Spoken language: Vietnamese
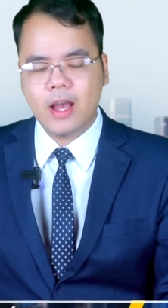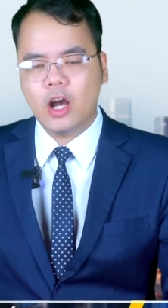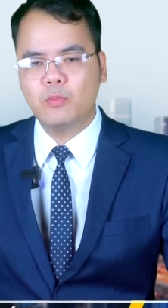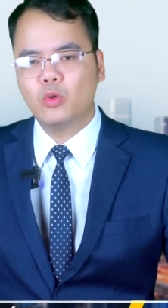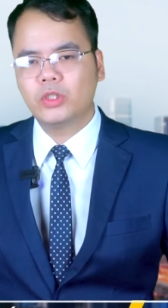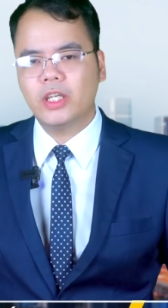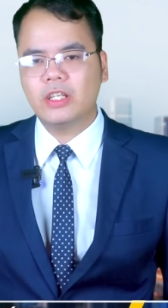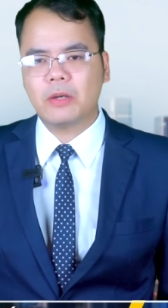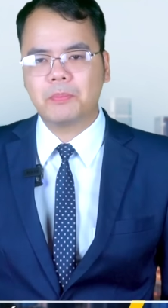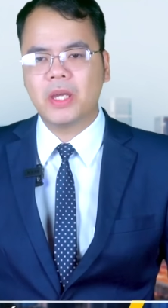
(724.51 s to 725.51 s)
Ông
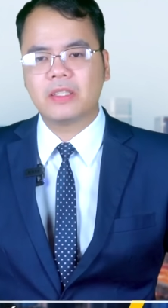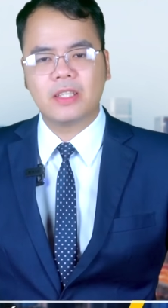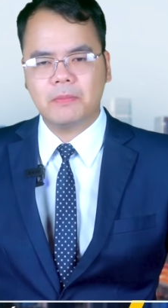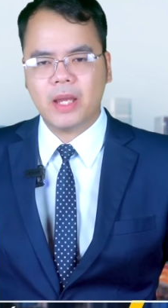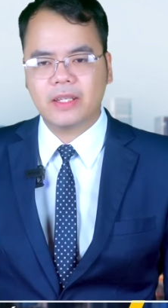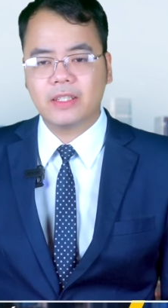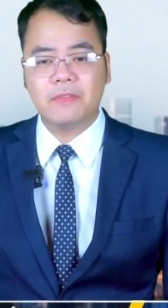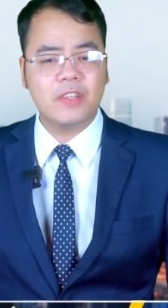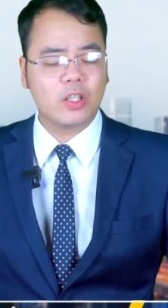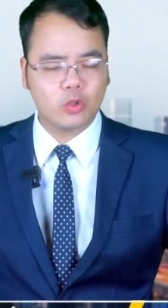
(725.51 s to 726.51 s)
Putin đặc biệt nhấn mạnh
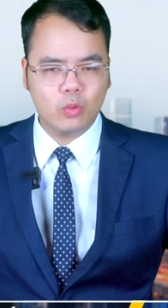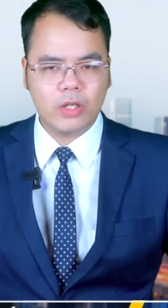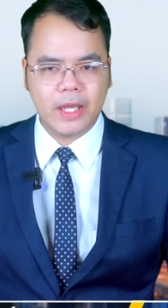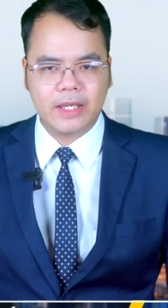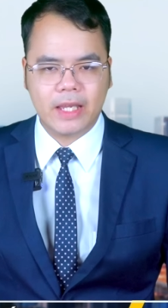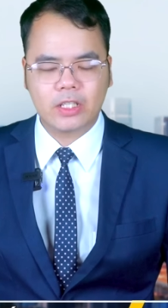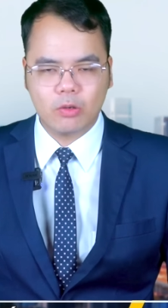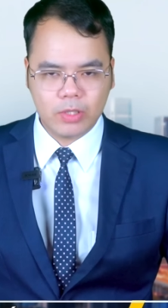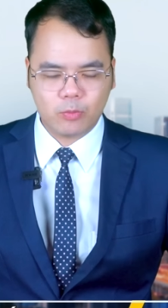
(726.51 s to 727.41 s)
đến việc thúc đẩy ngành công nghiệp